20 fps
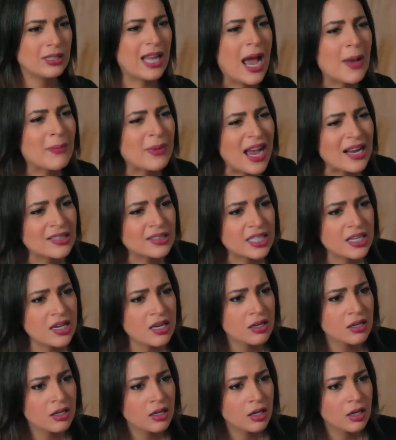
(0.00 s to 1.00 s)
نعم يا اختي
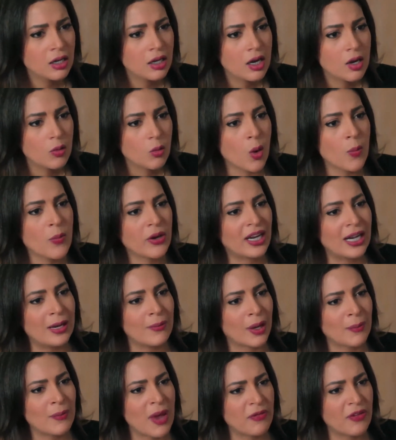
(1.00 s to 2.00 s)
وامك
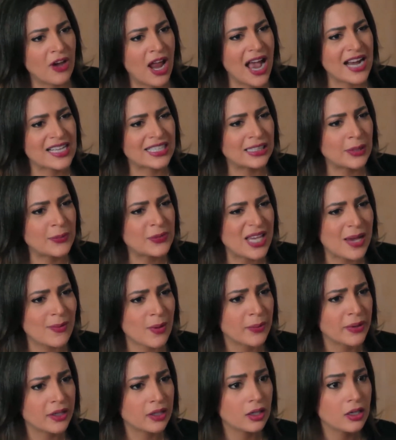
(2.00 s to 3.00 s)
اللي مرميه في الحجز دي
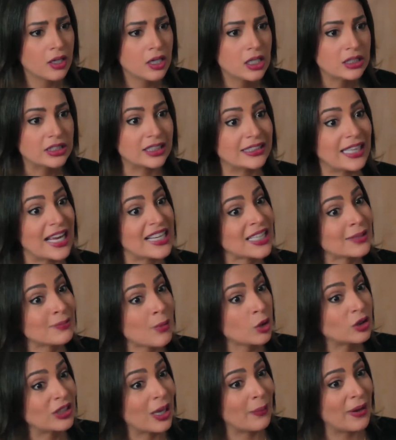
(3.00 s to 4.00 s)
بسببك انت كنت عايزه
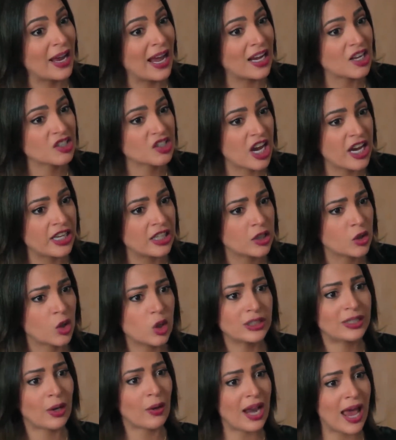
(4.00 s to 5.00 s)
تموت جبريه علشانك
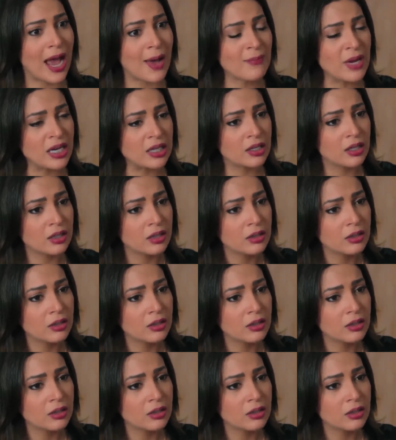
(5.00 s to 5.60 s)
كل ده ولا همك